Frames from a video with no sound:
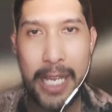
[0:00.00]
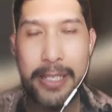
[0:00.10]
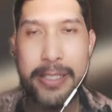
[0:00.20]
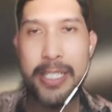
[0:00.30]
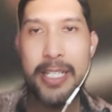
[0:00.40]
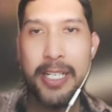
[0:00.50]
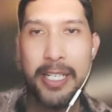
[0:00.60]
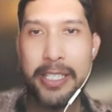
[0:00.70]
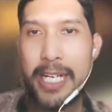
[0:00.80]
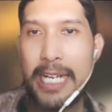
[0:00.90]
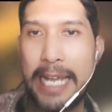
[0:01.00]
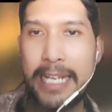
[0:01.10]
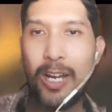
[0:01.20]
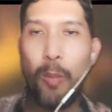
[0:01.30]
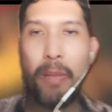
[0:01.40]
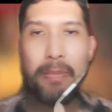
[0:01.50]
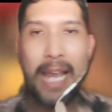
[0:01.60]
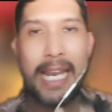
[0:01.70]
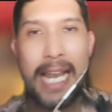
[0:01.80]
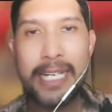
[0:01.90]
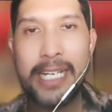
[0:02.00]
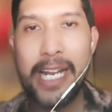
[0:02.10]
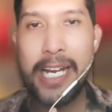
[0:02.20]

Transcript: ยยักงายขนล้มแบบงาย หลังนั่นเอ